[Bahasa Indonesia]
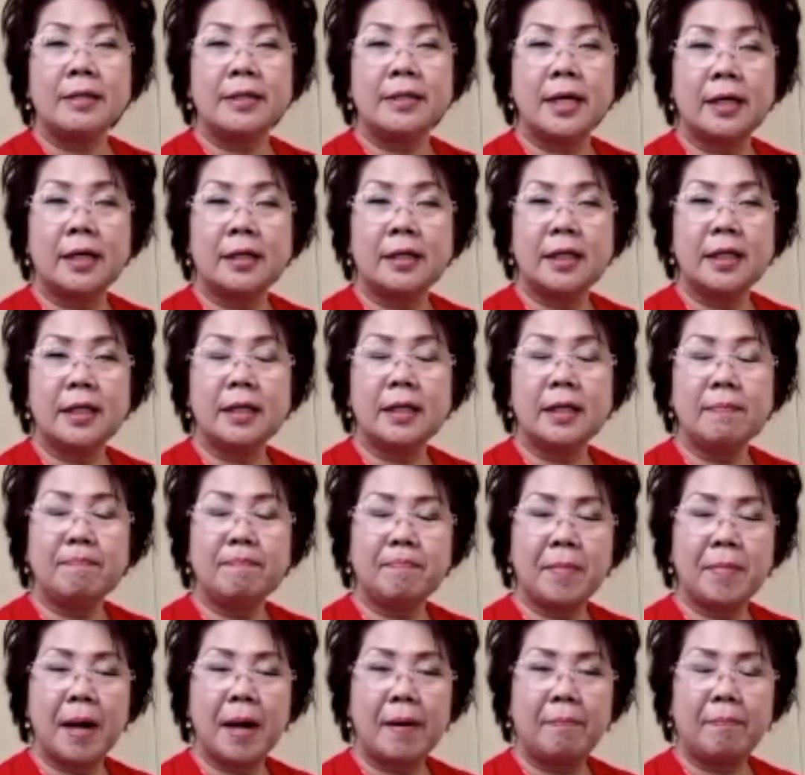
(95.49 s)
Jadi
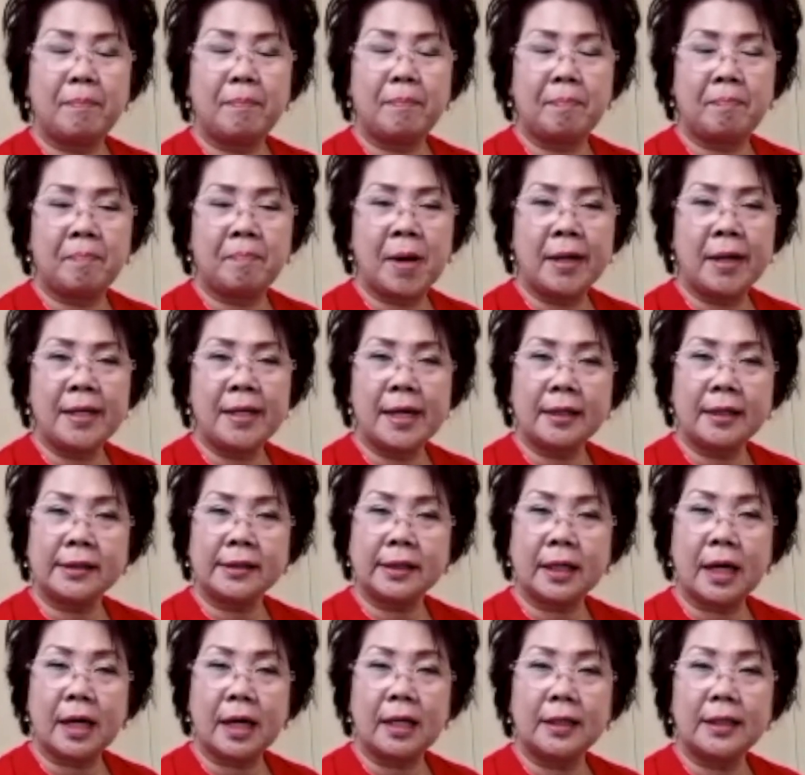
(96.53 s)
ba banyak
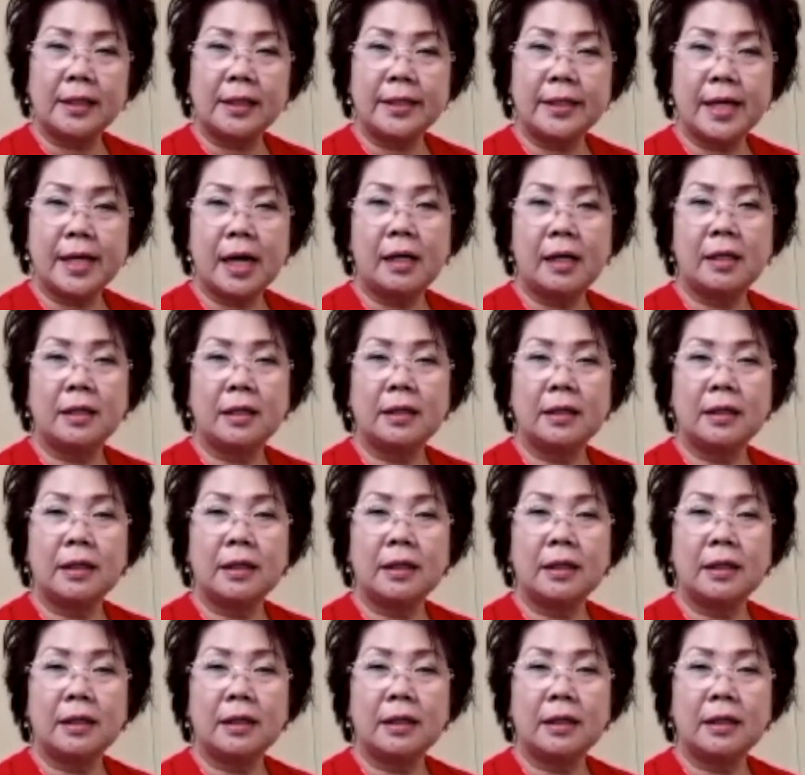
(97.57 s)
sekali yang